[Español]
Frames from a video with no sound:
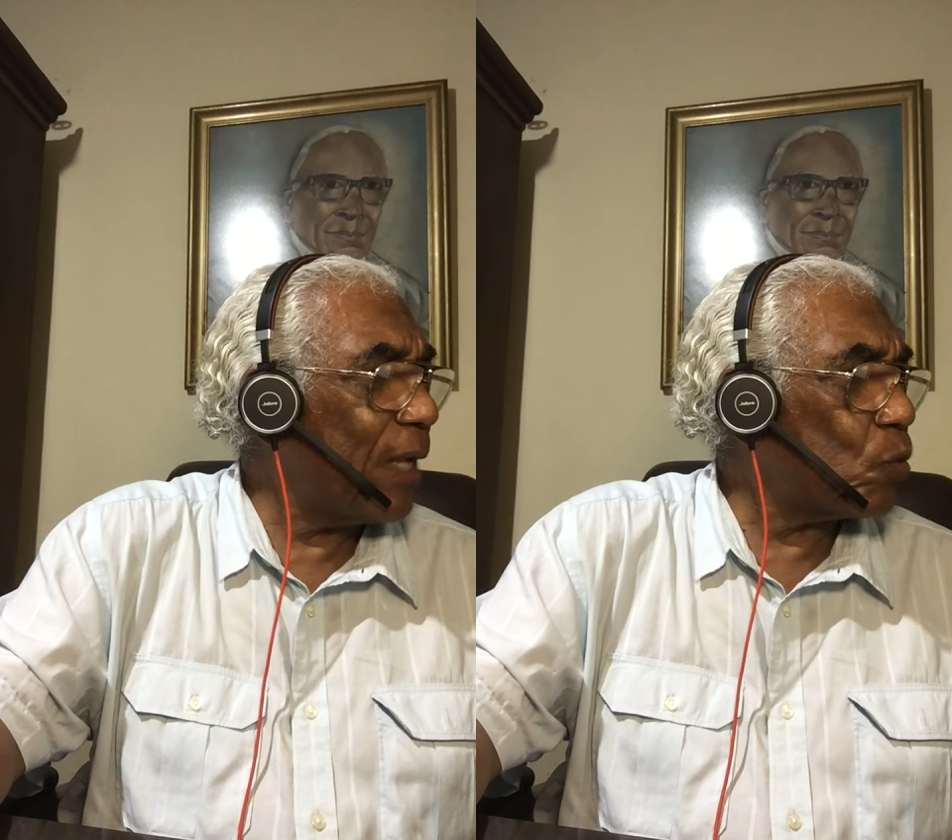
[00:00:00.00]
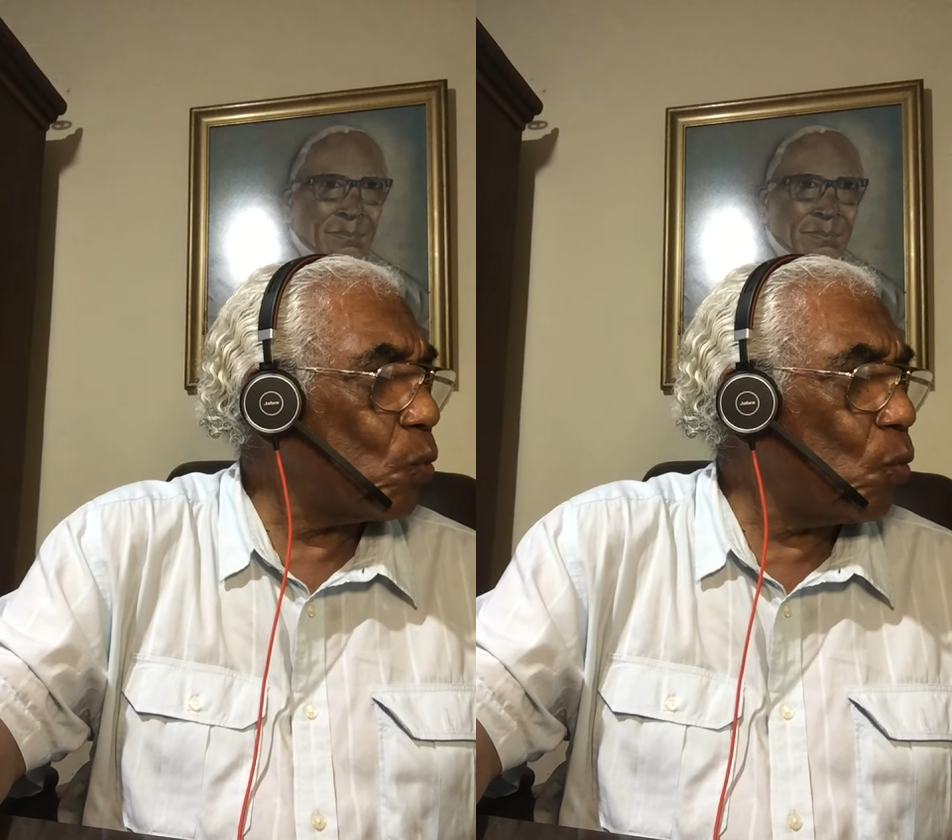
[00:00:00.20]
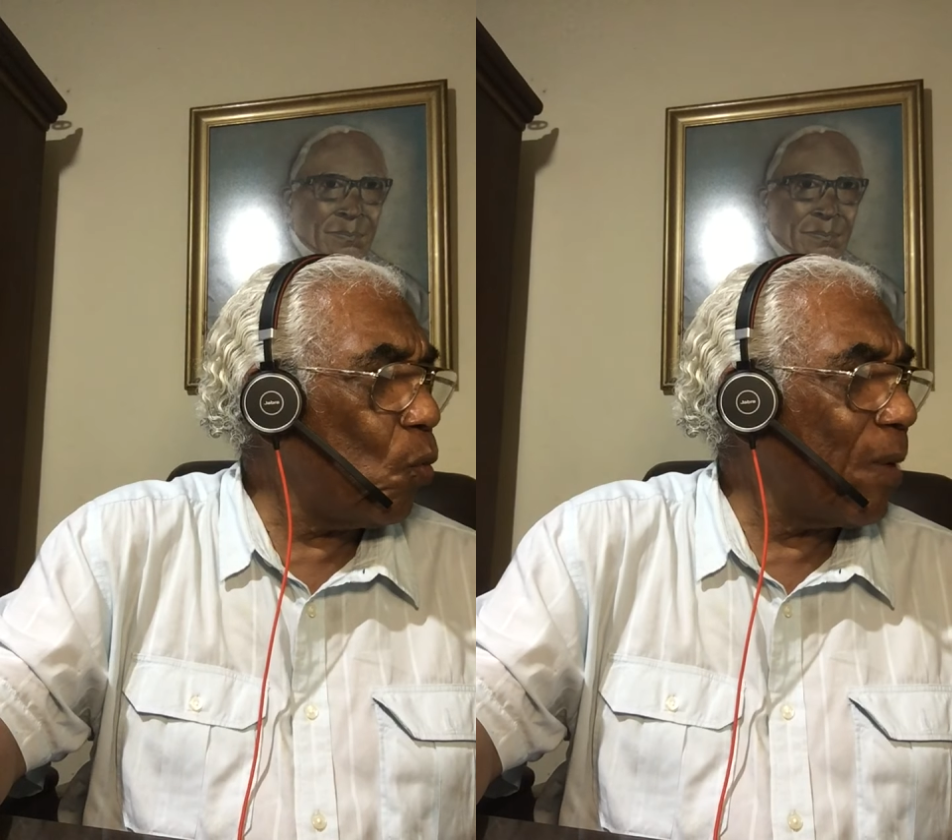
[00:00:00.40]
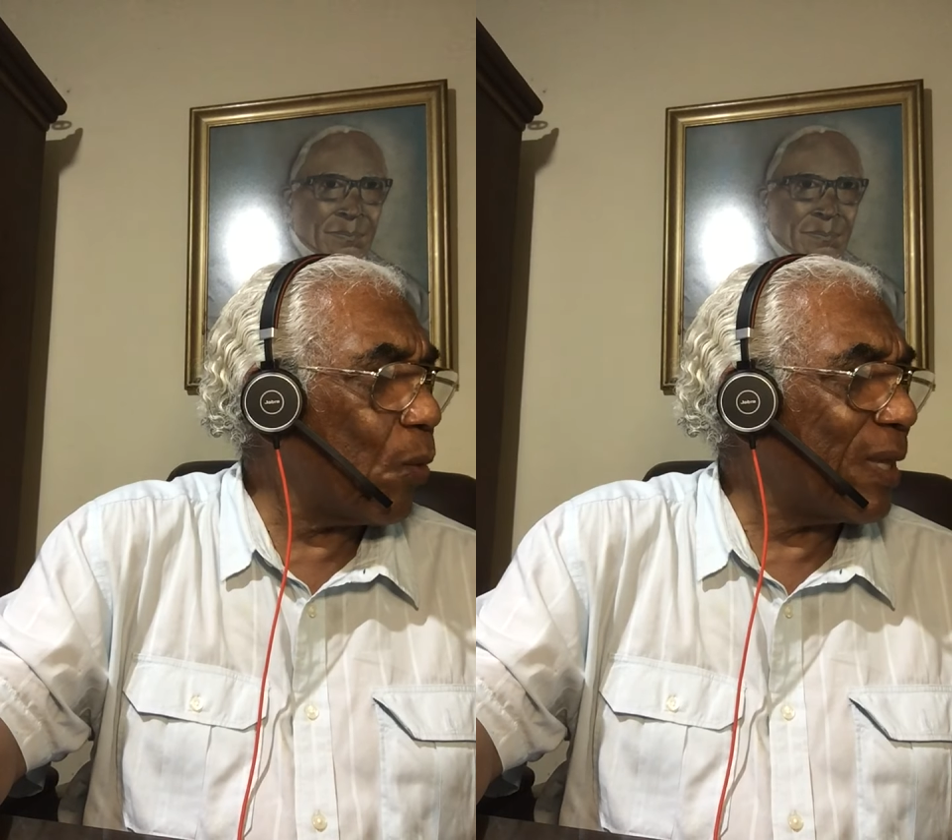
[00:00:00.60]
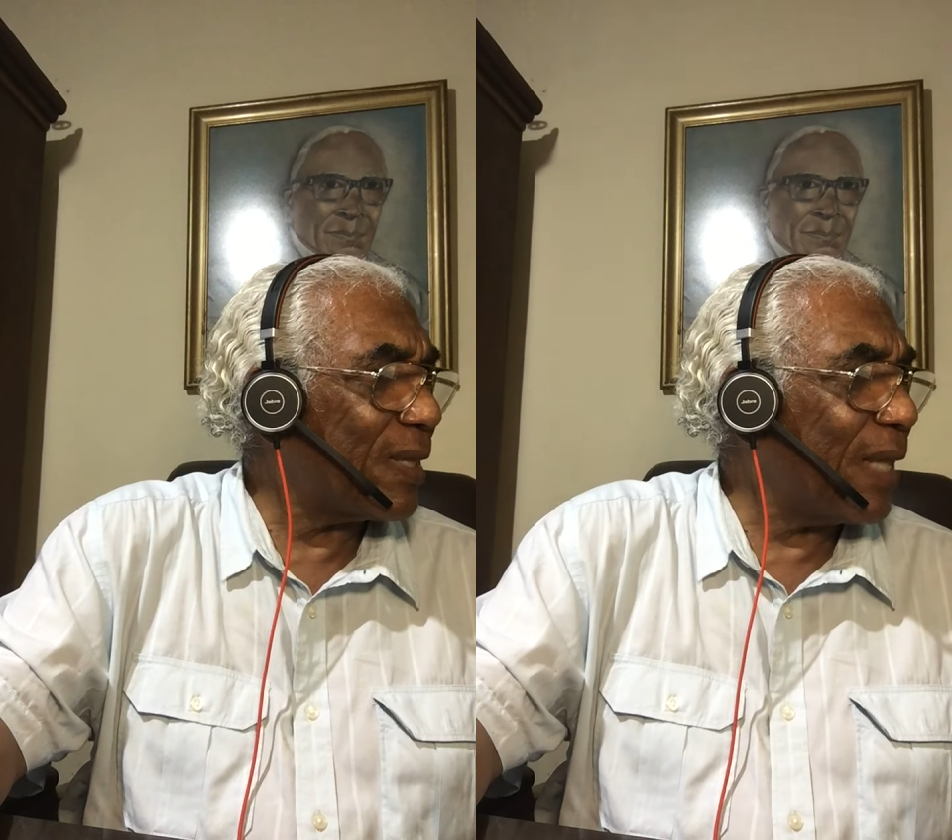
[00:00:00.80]
es un
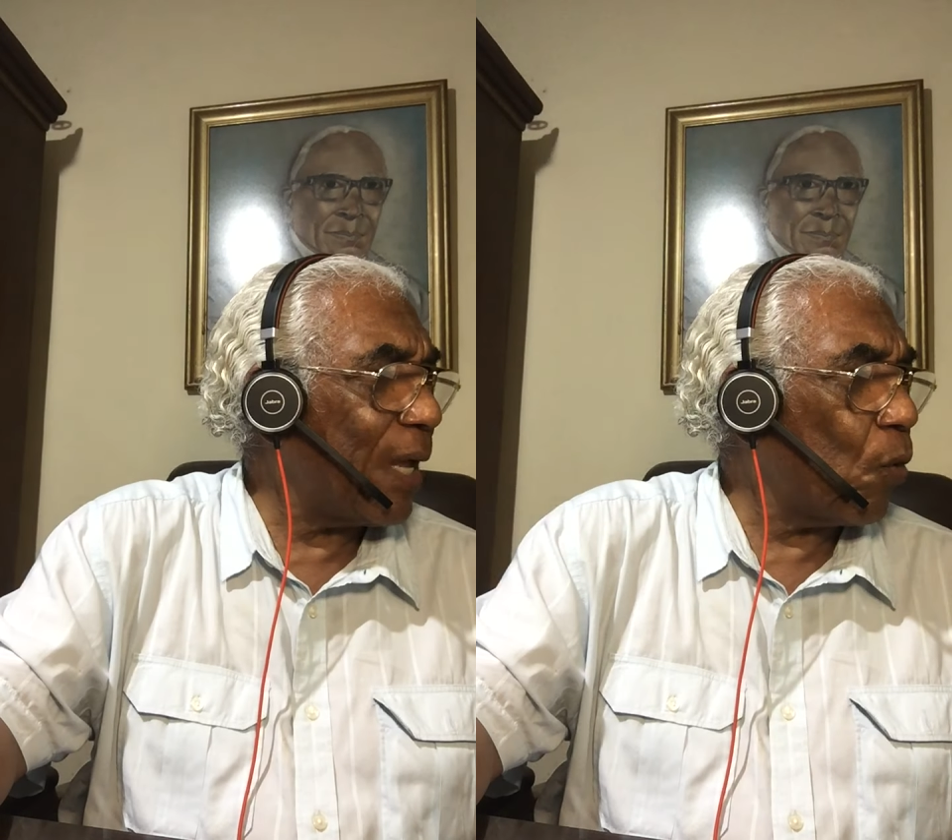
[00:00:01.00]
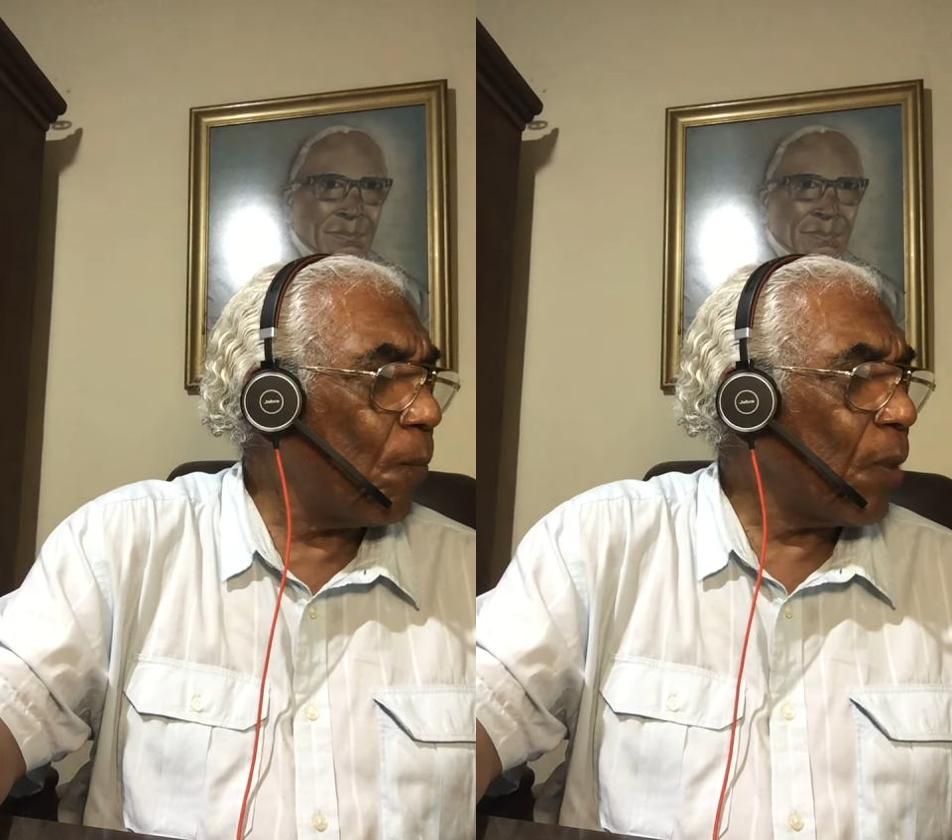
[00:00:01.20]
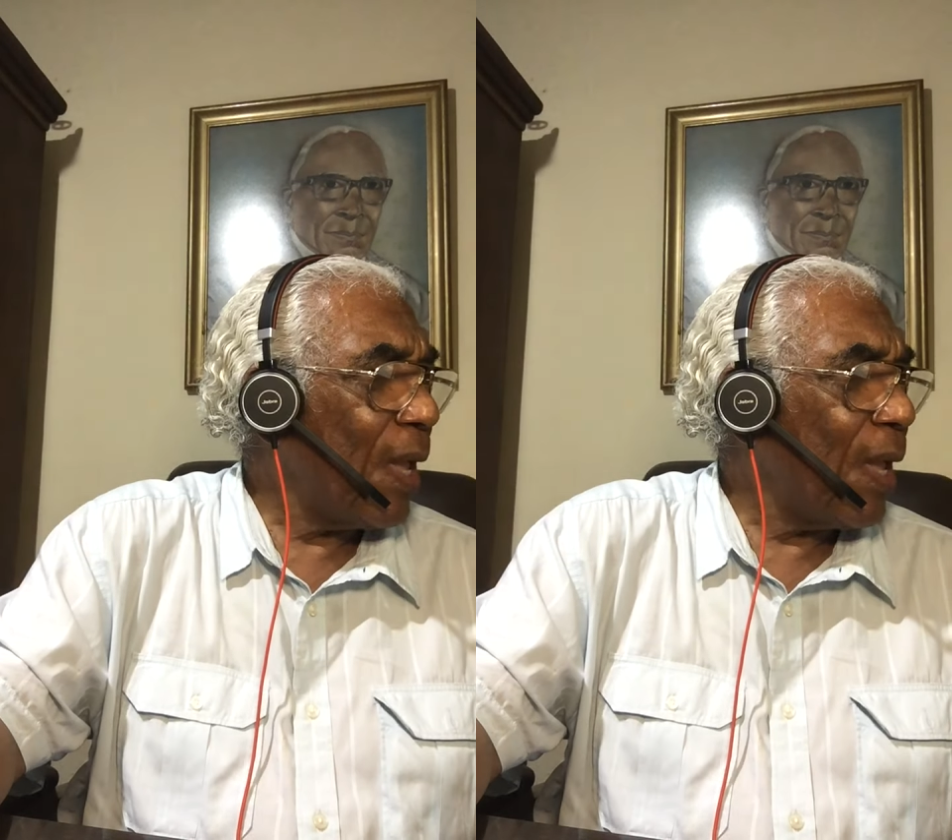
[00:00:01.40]
número entero